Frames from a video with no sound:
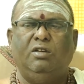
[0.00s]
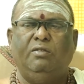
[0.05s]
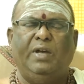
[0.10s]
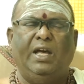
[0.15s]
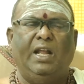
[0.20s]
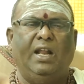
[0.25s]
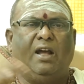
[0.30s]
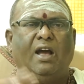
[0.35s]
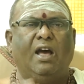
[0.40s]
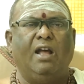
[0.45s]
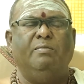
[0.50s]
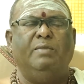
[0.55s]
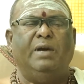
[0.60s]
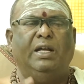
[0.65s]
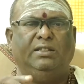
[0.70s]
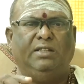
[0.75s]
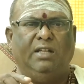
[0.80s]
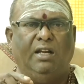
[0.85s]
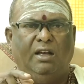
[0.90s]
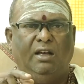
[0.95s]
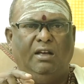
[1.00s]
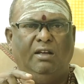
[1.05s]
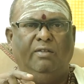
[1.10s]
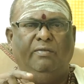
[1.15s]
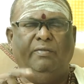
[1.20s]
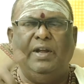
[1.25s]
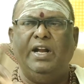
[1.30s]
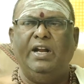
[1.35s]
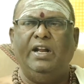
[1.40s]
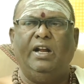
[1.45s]
வேறு கார் மாற்றலாம்
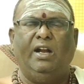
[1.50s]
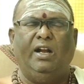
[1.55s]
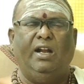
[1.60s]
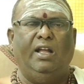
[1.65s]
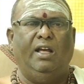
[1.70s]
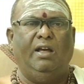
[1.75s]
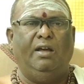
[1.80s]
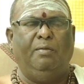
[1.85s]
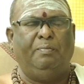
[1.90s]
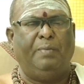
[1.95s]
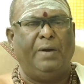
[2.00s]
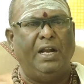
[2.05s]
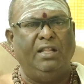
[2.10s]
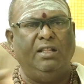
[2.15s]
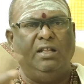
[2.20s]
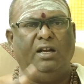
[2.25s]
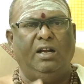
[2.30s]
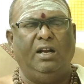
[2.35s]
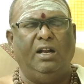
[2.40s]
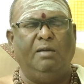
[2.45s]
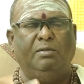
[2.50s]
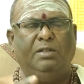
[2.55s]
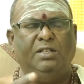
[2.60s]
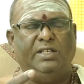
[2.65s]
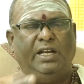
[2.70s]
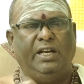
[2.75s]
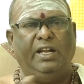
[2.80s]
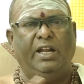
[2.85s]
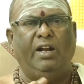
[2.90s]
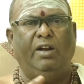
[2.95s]
வீடுகளில் பழுதுகளில் வந்து
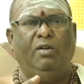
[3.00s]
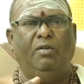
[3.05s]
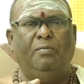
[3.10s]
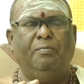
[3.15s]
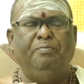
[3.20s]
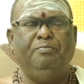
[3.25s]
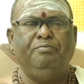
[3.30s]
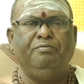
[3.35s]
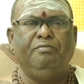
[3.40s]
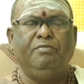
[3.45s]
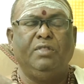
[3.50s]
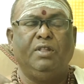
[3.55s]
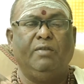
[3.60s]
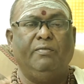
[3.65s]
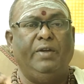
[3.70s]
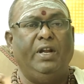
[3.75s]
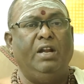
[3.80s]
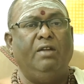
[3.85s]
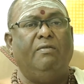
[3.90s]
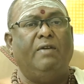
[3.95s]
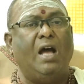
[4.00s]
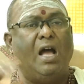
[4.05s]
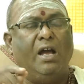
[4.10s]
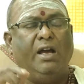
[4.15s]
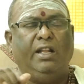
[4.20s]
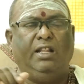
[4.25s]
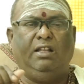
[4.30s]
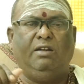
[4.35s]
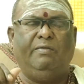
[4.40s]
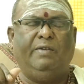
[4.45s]
சரியாயிடும் வீடு
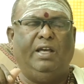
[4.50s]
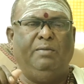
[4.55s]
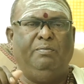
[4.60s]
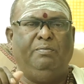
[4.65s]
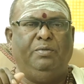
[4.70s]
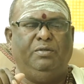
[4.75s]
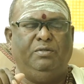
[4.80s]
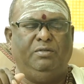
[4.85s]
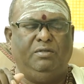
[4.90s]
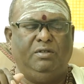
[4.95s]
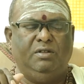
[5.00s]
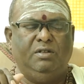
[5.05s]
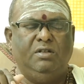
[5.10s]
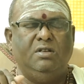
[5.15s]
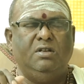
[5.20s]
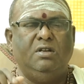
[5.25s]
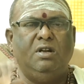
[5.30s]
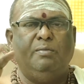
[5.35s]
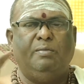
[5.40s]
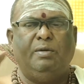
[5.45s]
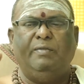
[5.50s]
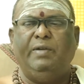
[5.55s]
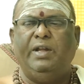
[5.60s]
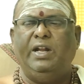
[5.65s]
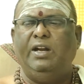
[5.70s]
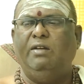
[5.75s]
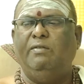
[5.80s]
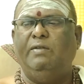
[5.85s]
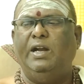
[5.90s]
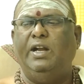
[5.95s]
வாங்கிறதுக்கு வாய்ப்பு இப்போ
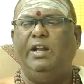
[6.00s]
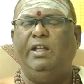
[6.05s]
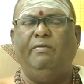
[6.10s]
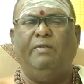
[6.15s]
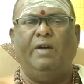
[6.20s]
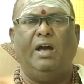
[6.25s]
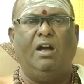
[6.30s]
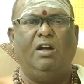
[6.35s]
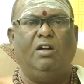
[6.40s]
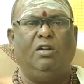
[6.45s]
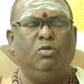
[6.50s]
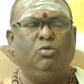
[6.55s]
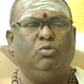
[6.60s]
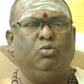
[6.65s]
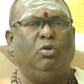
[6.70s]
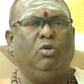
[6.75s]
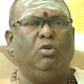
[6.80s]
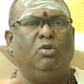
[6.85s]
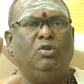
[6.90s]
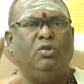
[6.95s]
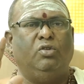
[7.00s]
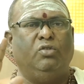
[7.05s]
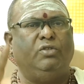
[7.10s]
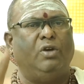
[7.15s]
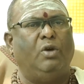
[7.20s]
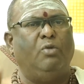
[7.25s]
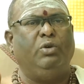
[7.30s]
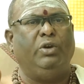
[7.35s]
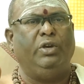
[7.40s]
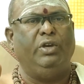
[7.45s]
வீடு வண்டி வாகனம் சுகம்
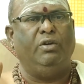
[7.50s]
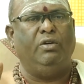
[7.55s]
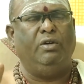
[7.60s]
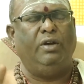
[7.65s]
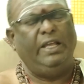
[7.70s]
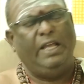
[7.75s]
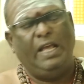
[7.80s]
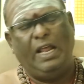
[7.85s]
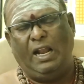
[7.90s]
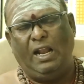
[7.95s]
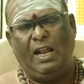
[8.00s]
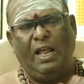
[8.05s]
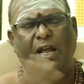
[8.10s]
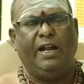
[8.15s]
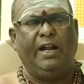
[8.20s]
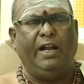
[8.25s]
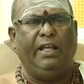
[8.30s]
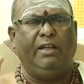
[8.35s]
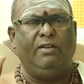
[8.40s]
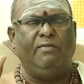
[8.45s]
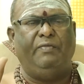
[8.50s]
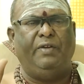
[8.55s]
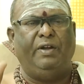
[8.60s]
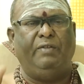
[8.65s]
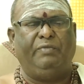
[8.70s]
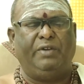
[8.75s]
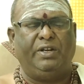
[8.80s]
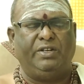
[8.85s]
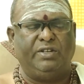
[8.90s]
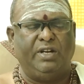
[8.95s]
சௌக்கியம் எல்லாம் கிடைக்கும்
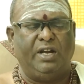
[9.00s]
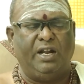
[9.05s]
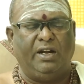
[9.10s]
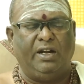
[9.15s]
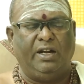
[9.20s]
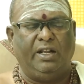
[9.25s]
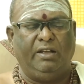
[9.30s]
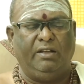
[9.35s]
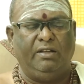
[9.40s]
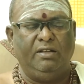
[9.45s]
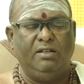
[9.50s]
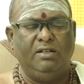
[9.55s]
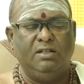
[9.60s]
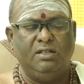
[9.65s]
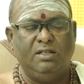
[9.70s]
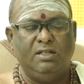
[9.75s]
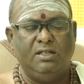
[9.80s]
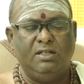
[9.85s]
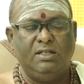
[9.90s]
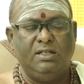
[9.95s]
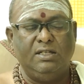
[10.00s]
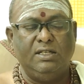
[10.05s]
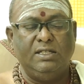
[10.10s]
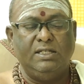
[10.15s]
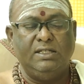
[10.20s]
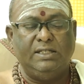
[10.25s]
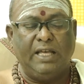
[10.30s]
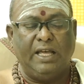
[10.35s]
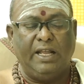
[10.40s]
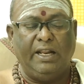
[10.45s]
பெர்ஃபெக்ஷனாக கிடைக்கும்
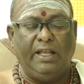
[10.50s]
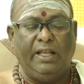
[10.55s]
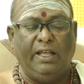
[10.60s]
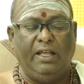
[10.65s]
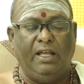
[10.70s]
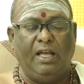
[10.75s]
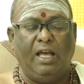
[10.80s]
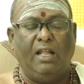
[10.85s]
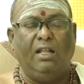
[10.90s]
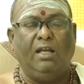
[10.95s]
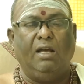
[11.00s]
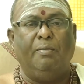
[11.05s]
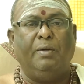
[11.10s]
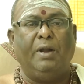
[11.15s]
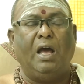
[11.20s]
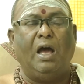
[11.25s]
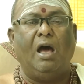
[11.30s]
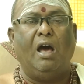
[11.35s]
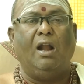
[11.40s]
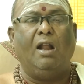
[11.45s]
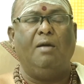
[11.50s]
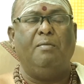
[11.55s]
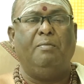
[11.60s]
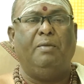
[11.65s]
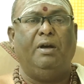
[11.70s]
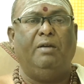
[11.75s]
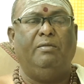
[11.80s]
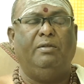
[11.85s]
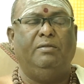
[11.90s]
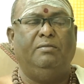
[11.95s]
சரி அதுக்கப்புறம் ஆறாம்
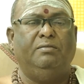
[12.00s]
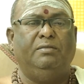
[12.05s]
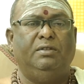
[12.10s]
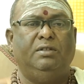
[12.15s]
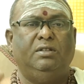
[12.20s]
பாவம்